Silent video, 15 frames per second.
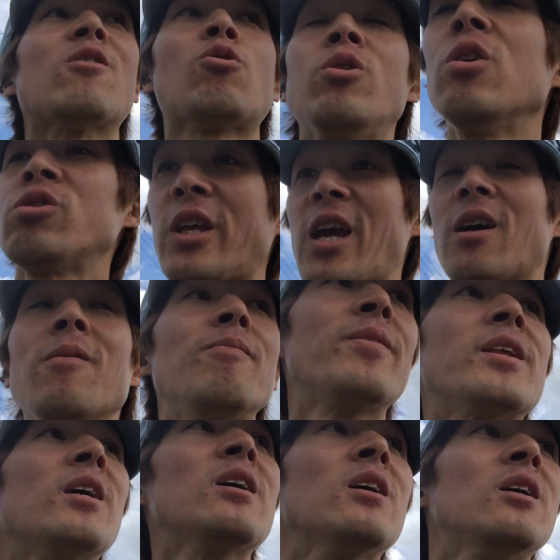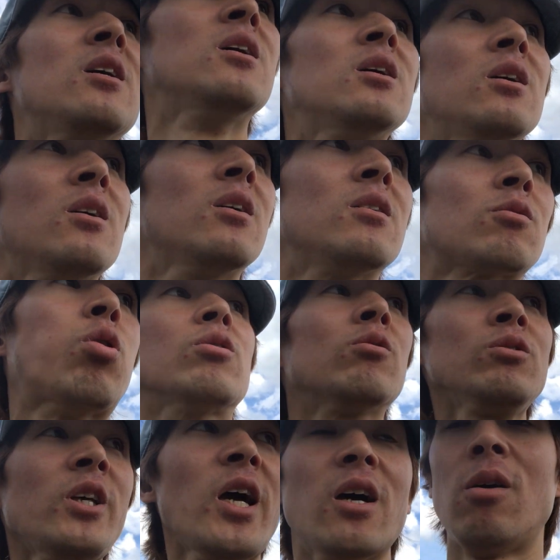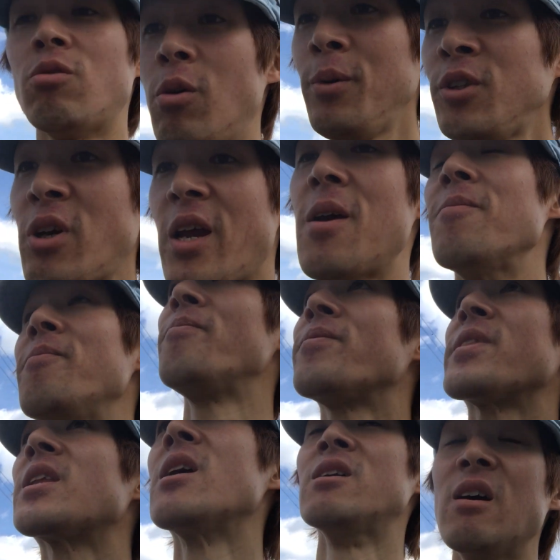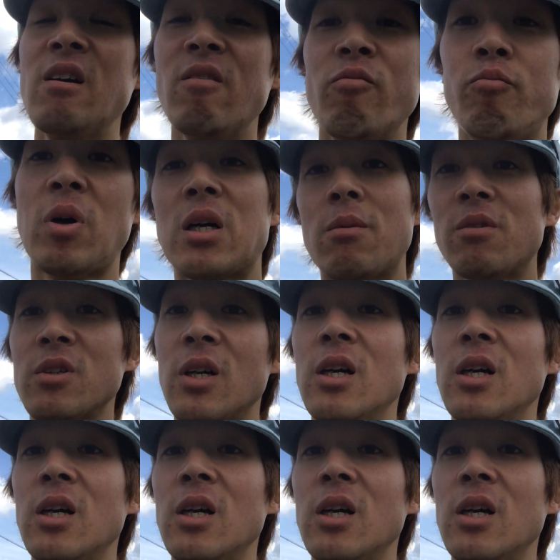んやこういうことやこういうことや覚えとけバカ者